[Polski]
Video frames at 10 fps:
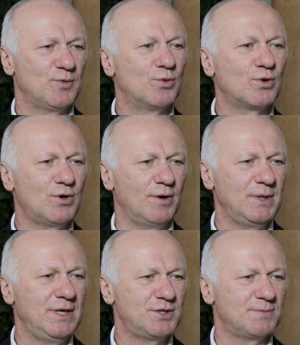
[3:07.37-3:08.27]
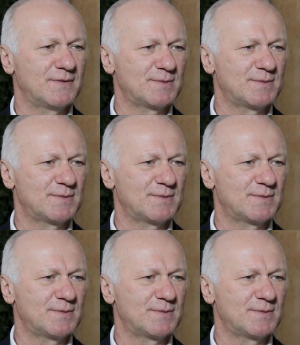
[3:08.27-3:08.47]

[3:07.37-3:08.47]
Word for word: Uruchomiliśmy